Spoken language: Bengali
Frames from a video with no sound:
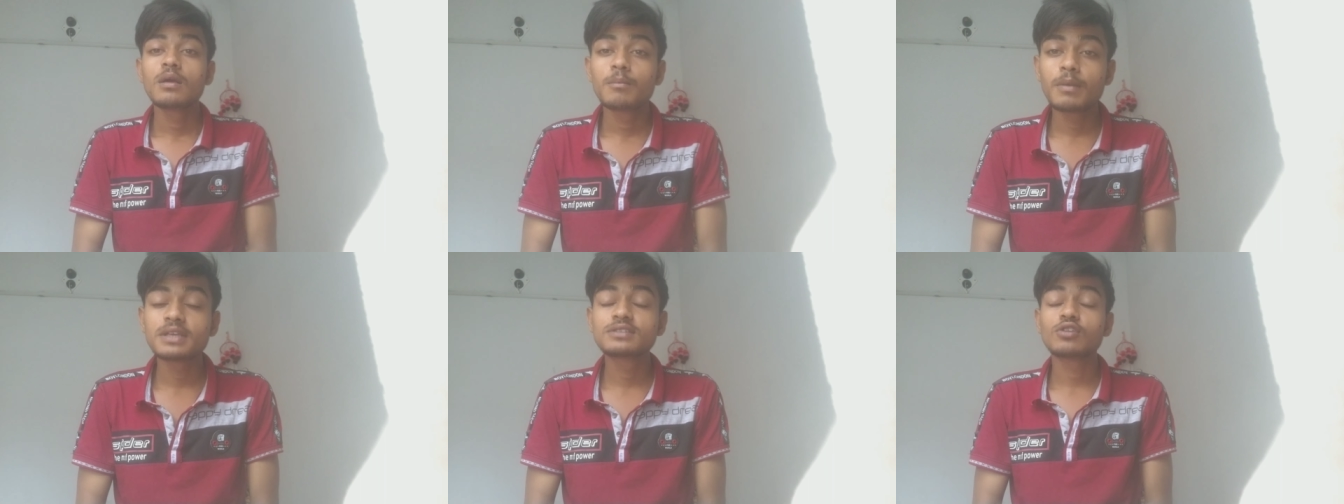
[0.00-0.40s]

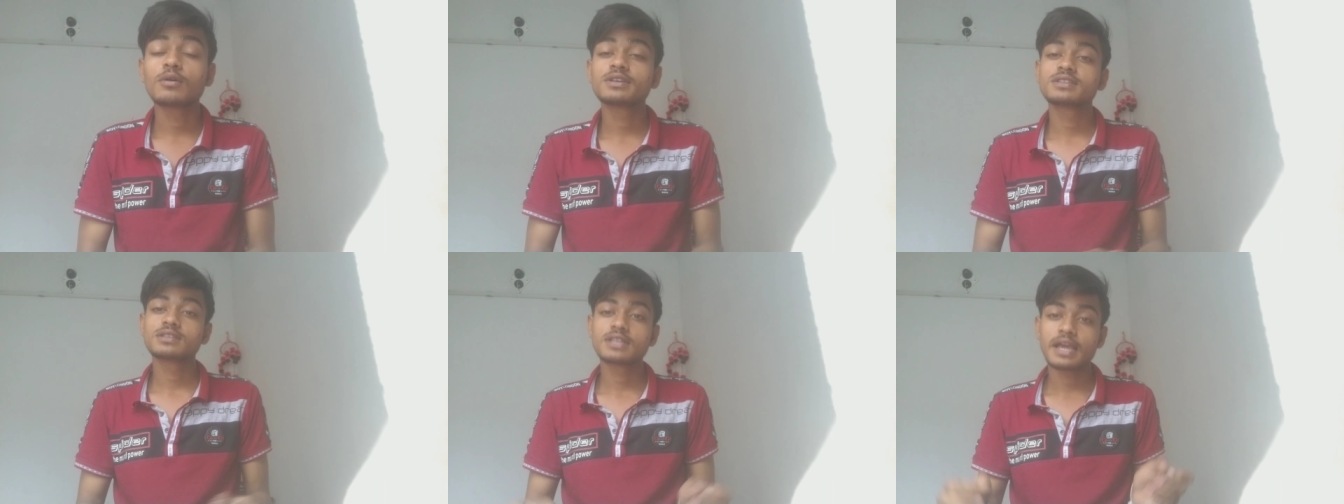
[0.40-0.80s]
ভাই
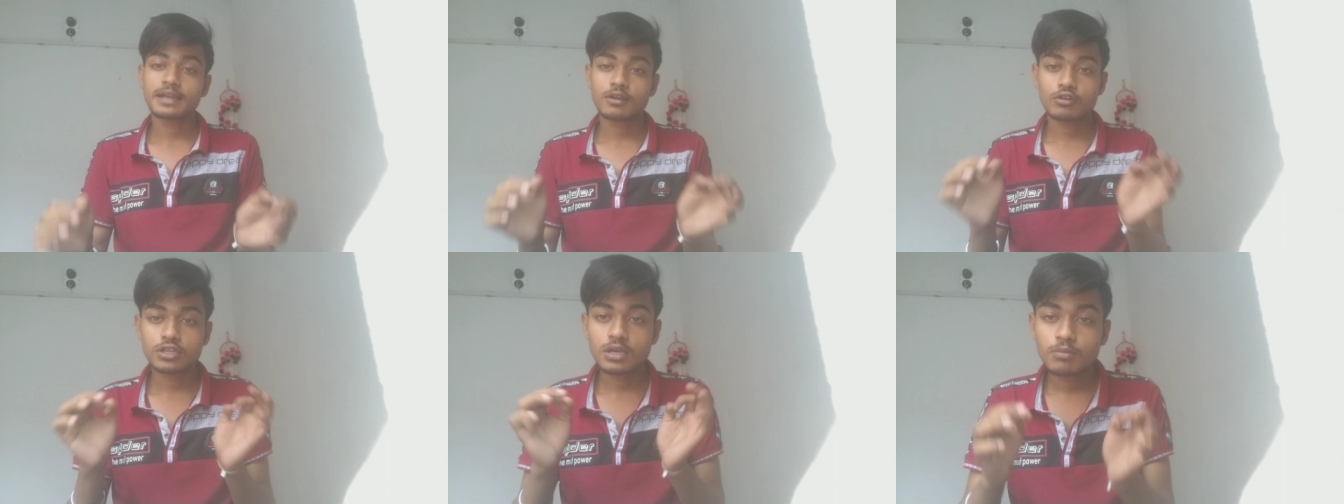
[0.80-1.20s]
সবার শেষে
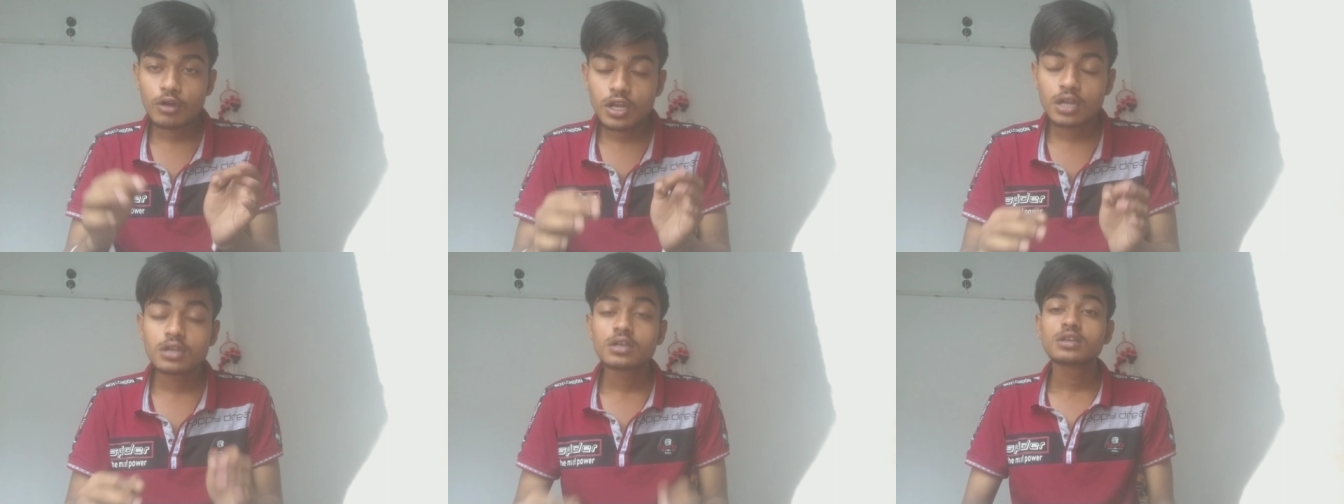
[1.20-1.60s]
একটা কথাই
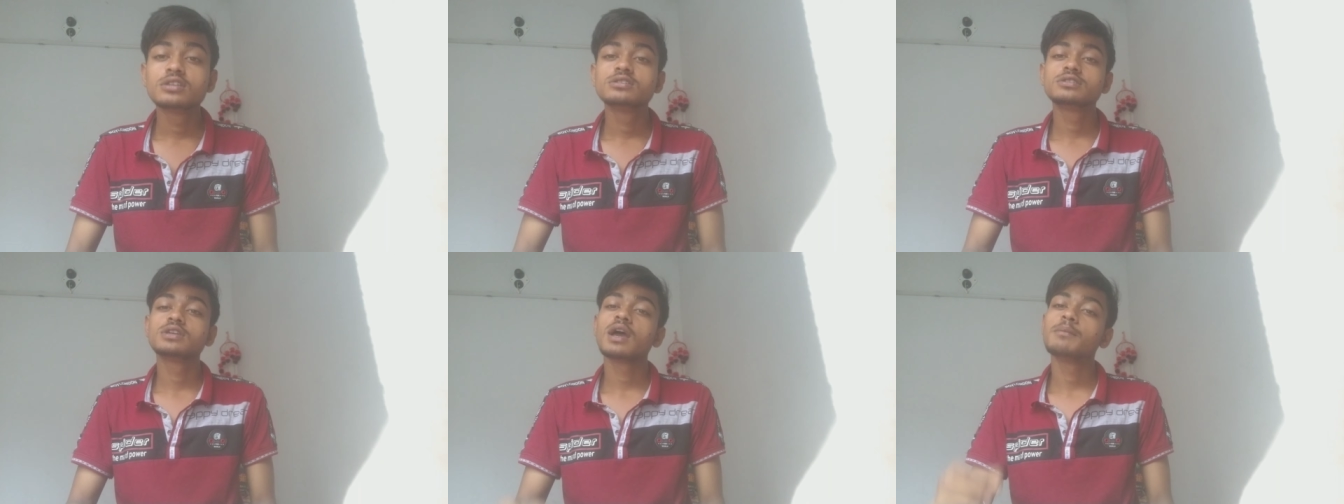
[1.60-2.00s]
বলার
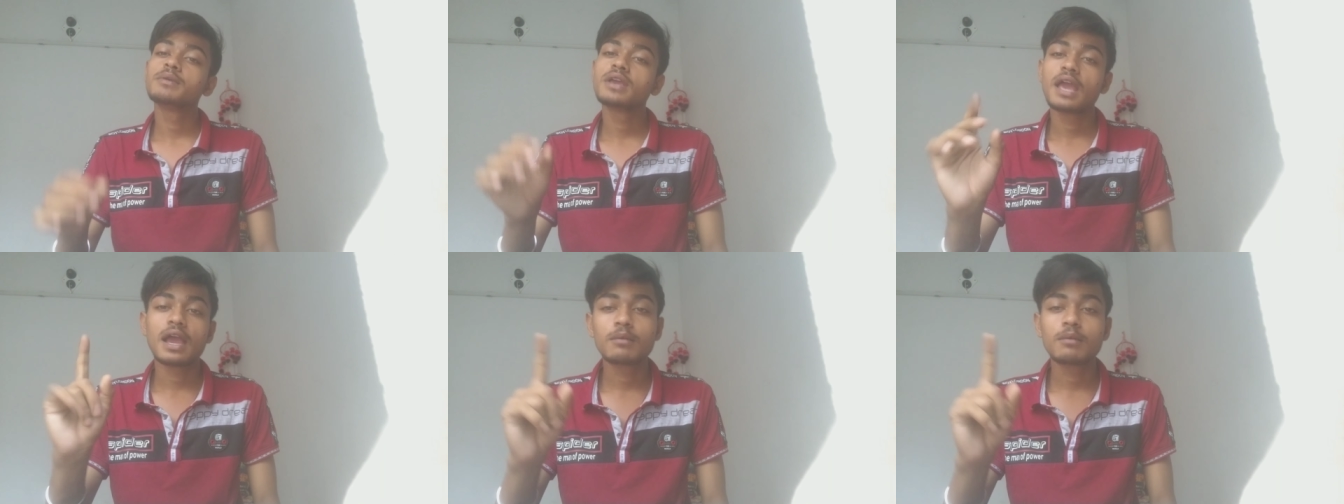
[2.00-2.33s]
যে আমি